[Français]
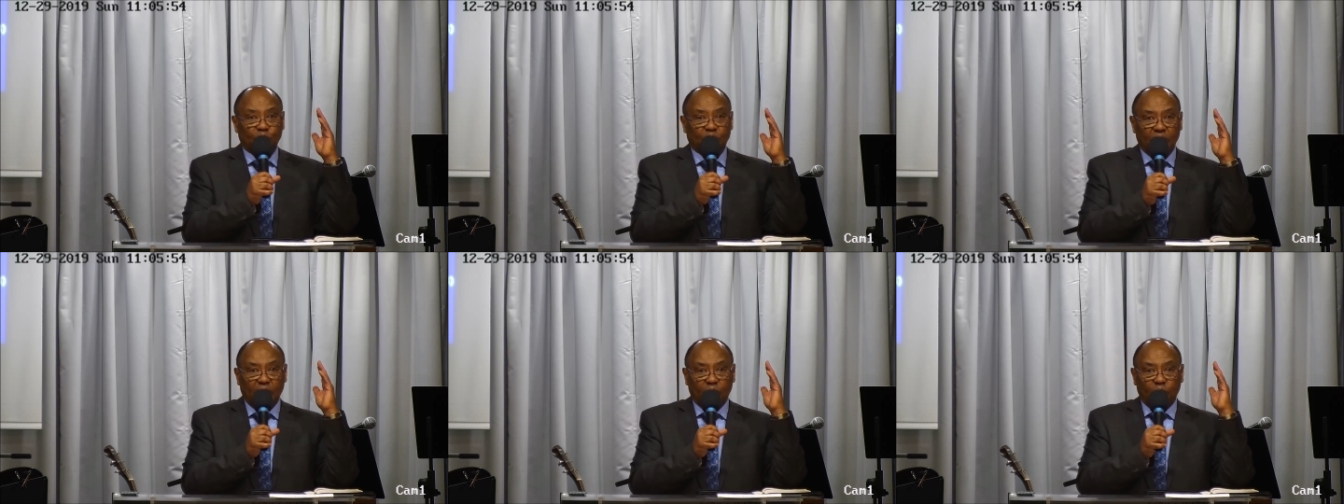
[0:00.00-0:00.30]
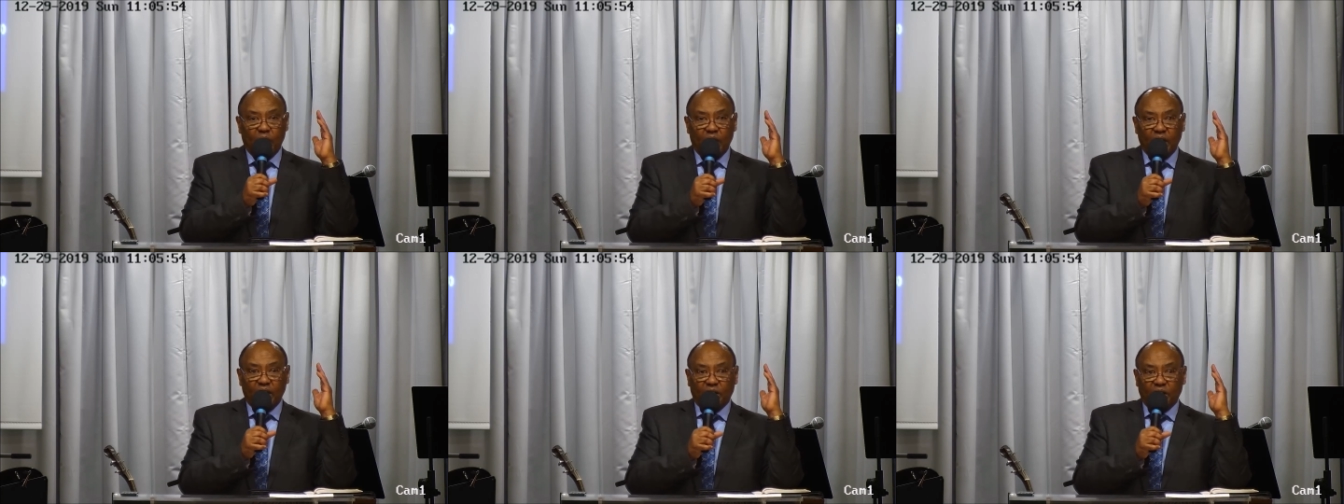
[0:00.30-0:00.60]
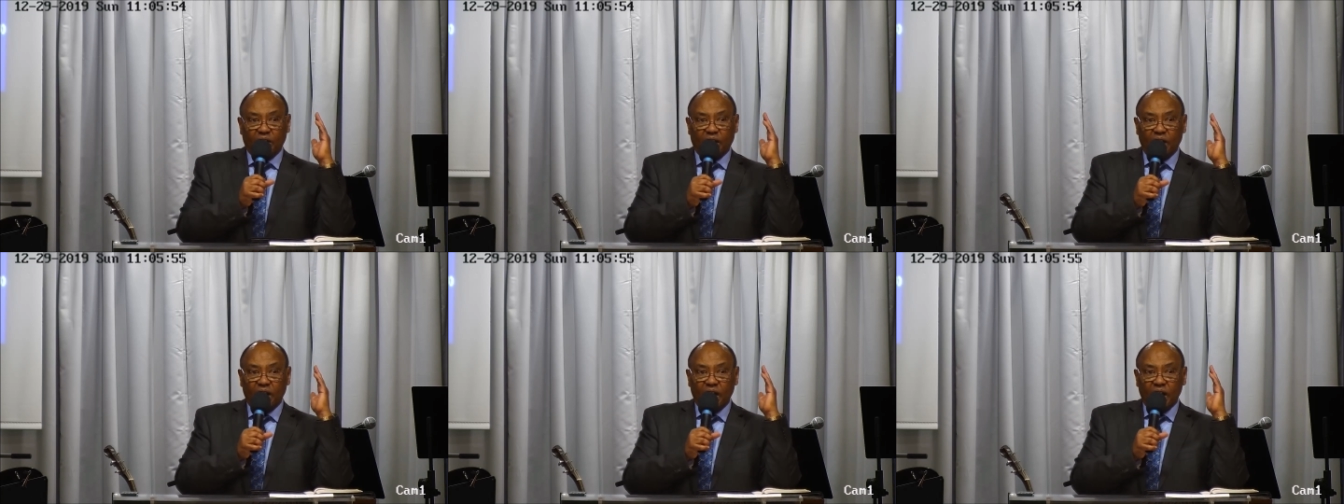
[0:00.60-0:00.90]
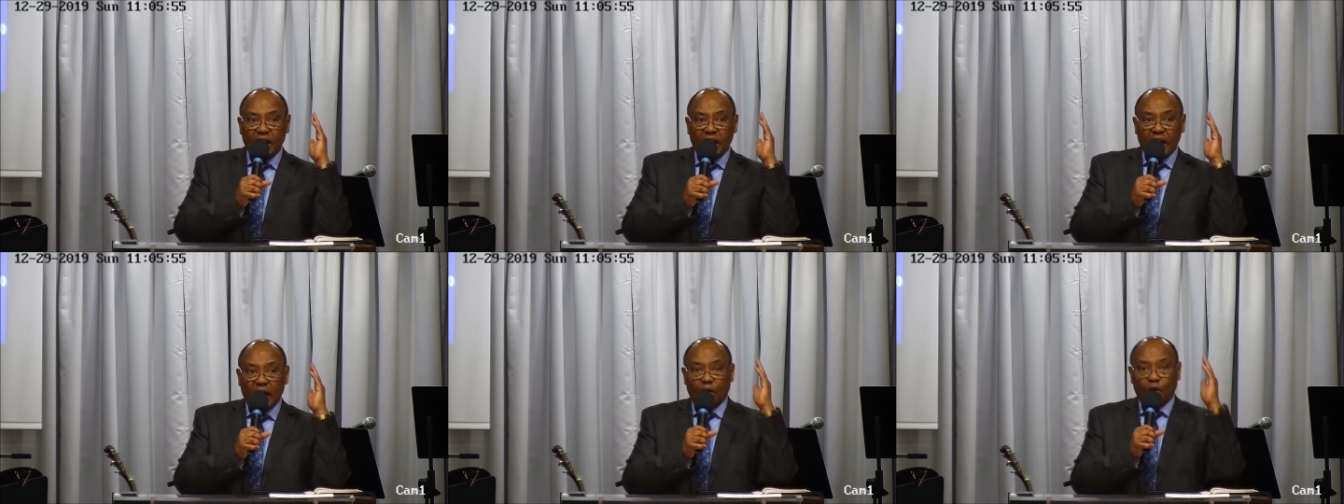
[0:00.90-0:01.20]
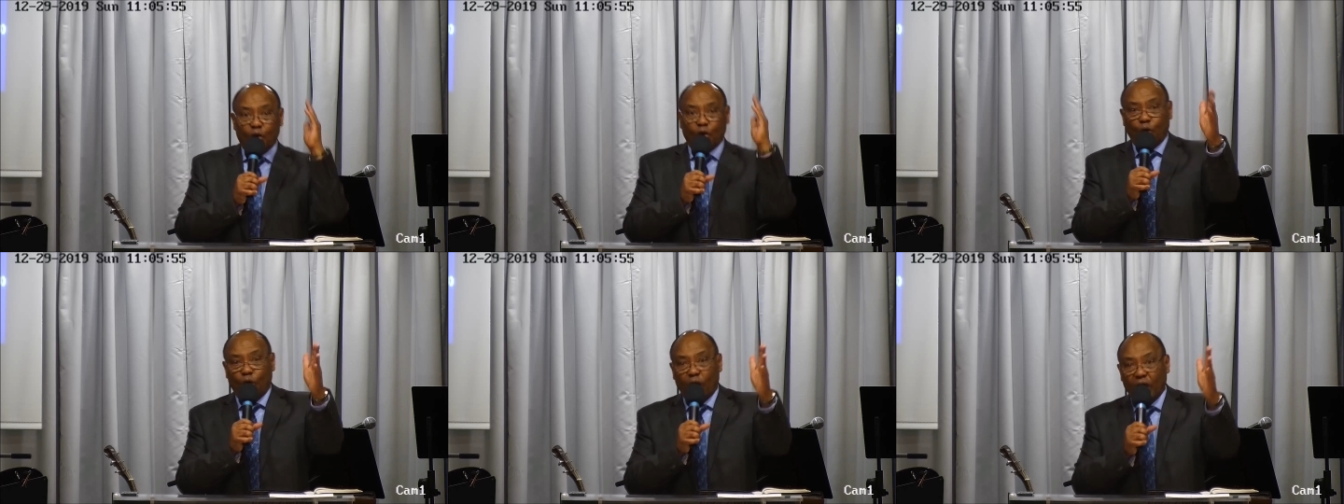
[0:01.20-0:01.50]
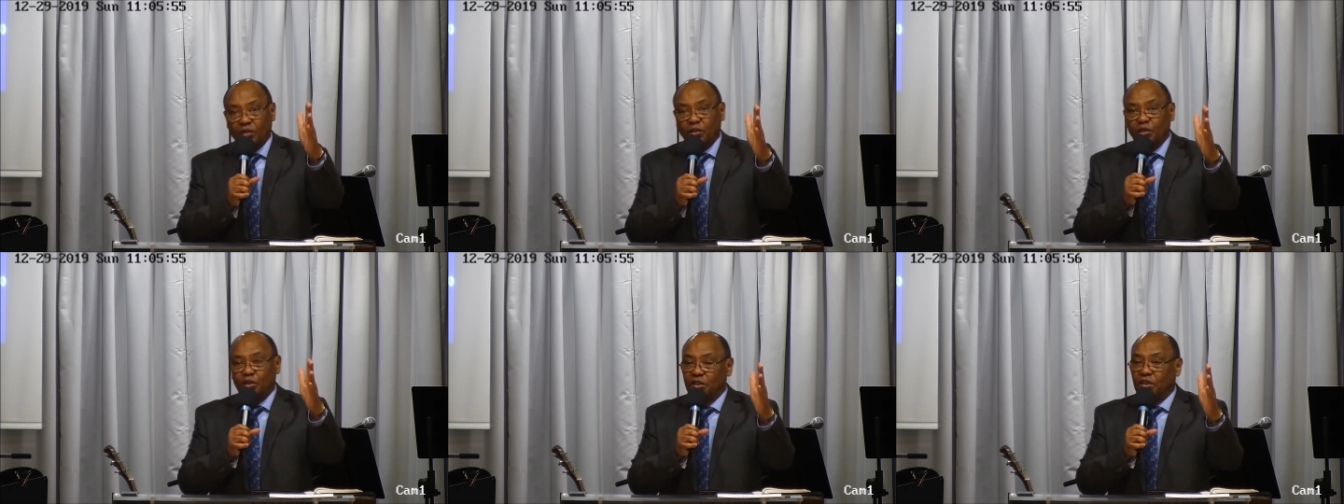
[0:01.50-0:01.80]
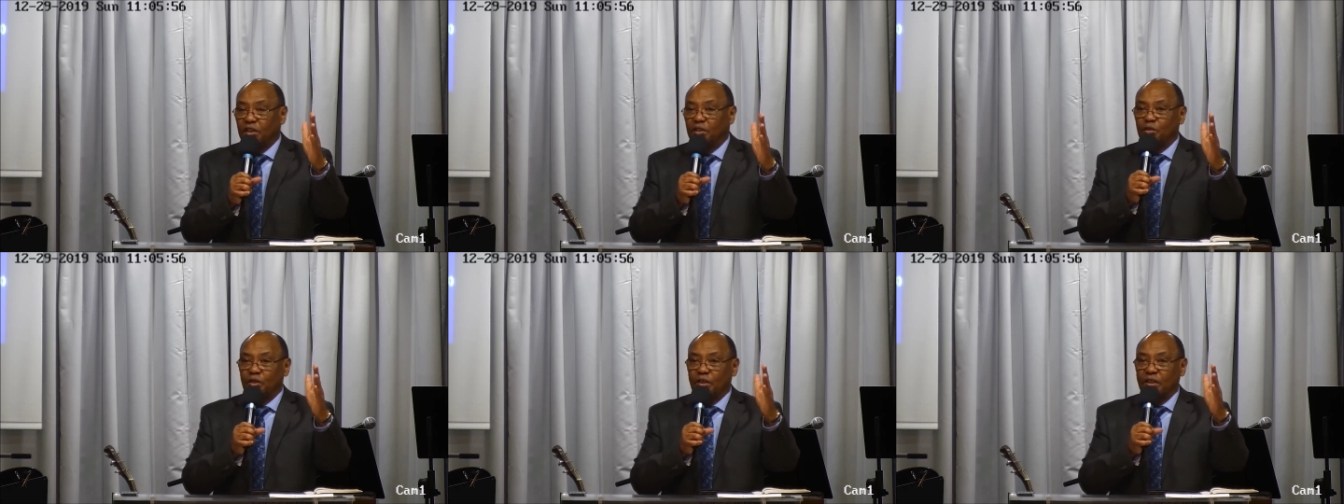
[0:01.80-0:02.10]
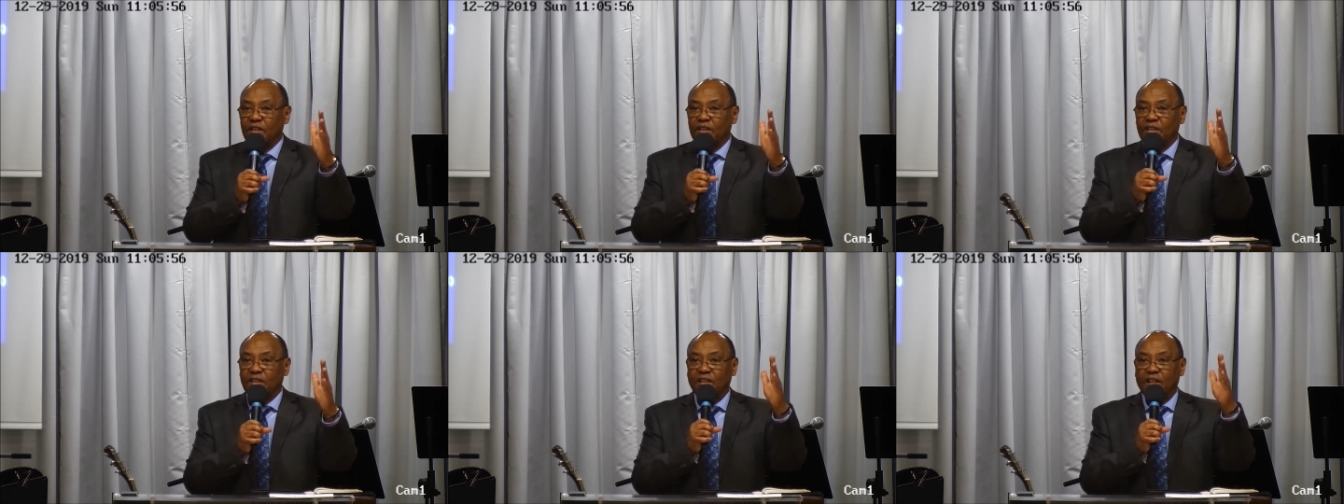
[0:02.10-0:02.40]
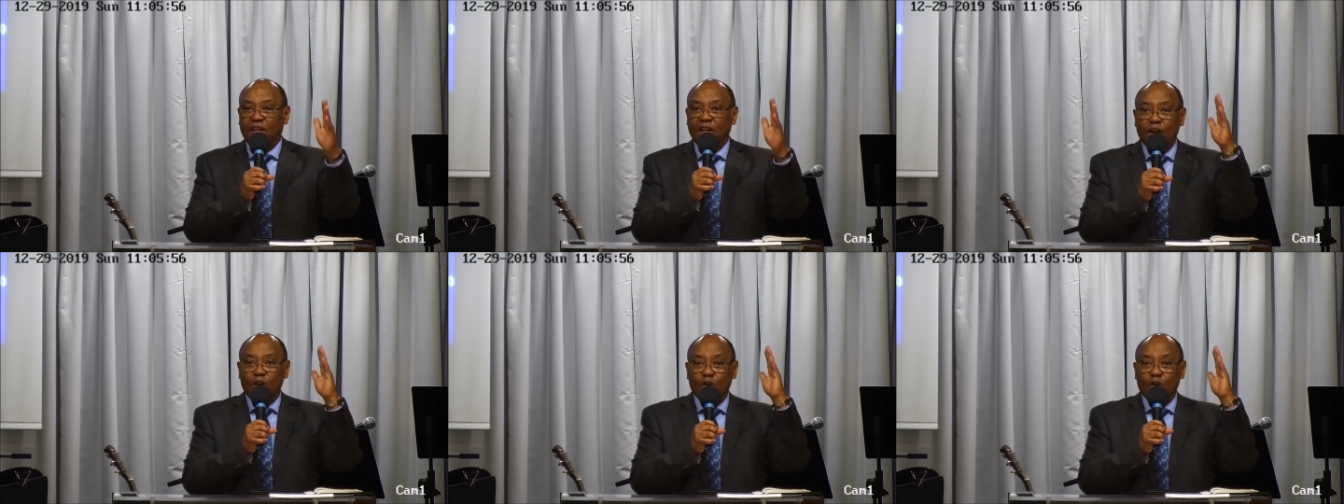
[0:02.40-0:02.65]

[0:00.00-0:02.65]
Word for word: ça doit être la croix de Jésus-Christ.